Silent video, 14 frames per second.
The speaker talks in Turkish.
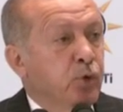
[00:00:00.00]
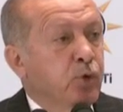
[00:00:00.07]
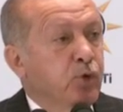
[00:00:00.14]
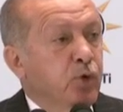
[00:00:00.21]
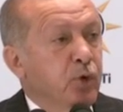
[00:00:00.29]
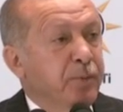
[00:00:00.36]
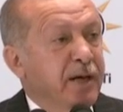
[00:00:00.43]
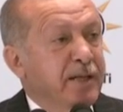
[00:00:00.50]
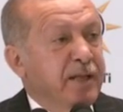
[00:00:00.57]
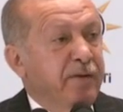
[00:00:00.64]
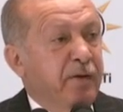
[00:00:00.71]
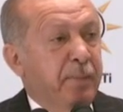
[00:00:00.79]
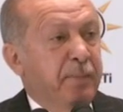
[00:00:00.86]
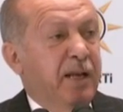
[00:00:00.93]

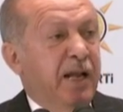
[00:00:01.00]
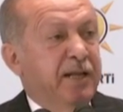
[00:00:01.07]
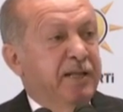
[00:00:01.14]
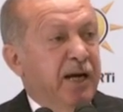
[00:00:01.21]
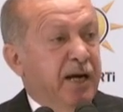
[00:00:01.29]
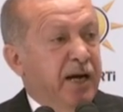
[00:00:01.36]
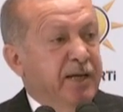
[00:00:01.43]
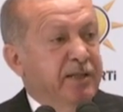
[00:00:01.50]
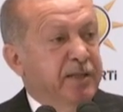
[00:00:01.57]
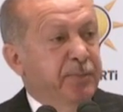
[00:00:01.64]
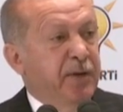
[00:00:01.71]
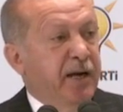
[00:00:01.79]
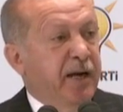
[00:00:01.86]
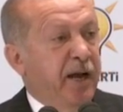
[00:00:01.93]
hükümete ve millete
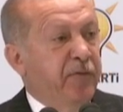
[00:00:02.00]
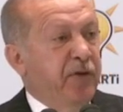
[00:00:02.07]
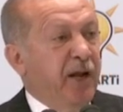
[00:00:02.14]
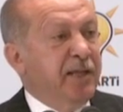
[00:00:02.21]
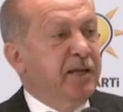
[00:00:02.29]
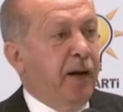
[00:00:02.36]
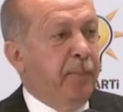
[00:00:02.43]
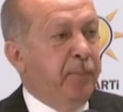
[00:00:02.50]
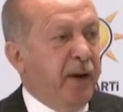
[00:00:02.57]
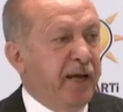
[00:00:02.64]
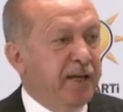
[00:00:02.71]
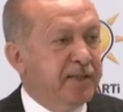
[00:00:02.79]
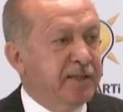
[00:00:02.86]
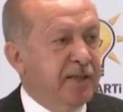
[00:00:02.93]
karşı bir nefret
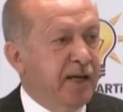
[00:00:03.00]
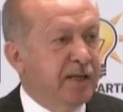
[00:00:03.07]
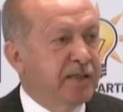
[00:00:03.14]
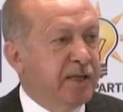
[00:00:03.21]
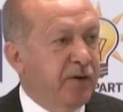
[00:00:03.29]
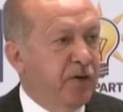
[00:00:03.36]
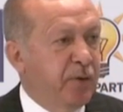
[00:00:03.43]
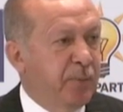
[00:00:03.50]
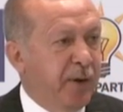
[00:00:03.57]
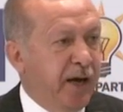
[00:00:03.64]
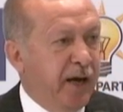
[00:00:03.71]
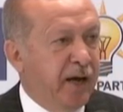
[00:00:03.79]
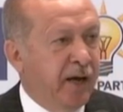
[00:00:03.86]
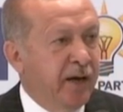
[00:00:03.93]
kampanyasına
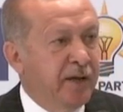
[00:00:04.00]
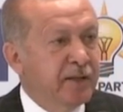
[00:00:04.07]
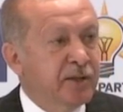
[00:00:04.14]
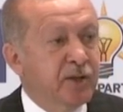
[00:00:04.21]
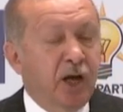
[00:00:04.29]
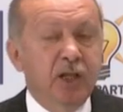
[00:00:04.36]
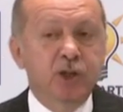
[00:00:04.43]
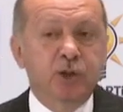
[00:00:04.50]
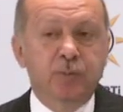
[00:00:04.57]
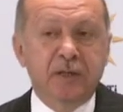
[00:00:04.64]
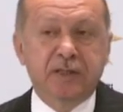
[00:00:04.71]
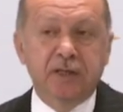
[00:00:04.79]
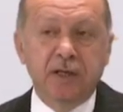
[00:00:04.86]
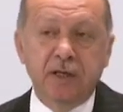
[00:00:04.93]
çevirmeye
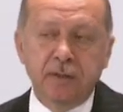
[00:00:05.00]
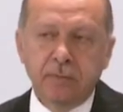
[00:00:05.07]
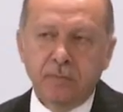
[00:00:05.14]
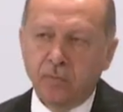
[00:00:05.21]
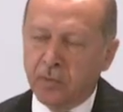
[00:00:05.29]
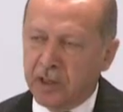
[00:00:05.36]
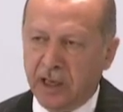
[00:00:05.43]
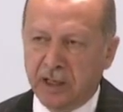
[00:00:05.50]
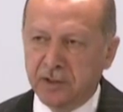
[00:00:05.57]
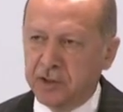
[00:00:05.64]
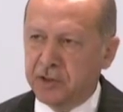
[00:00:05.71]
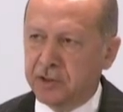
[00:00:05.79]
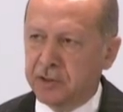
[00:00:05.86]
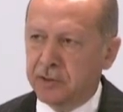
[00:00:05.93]
çalışması
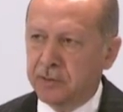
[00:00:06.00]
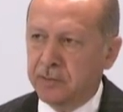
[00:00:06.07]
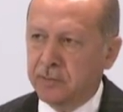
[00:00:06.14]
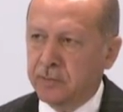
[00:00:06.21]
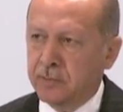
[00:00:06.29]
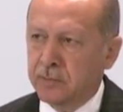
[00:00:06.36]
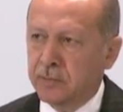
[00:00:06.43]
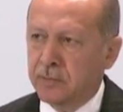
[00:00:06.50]
yanlıştır.